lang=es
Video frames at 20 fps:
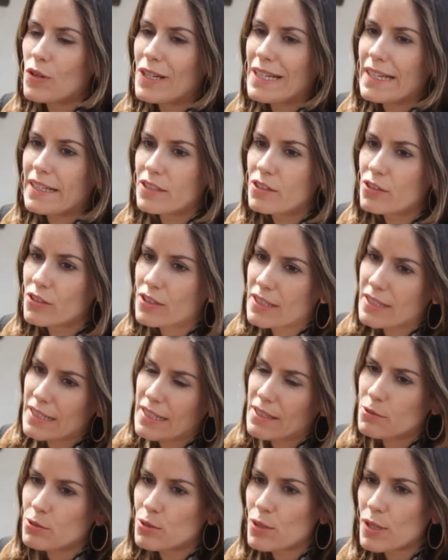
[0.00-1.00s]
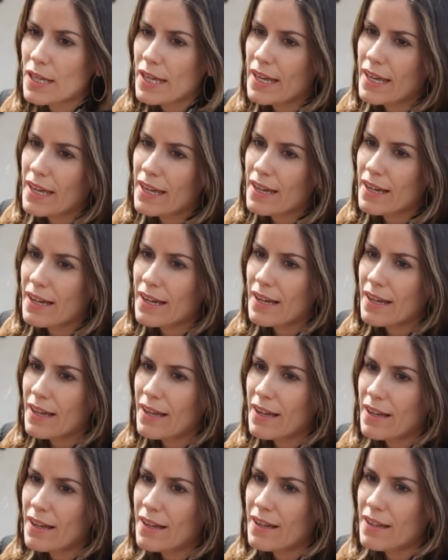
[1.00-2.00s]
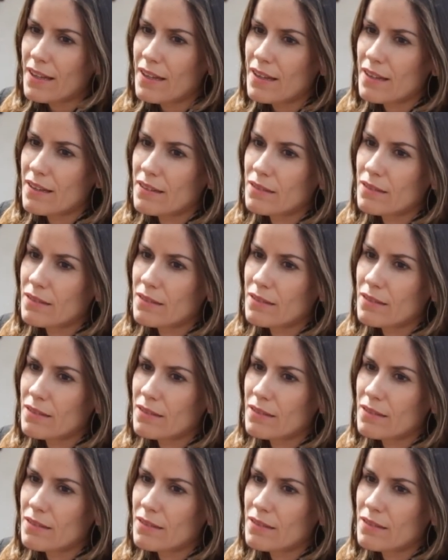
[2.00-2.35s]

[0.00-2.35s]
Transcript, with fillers: de la historia de la bodega,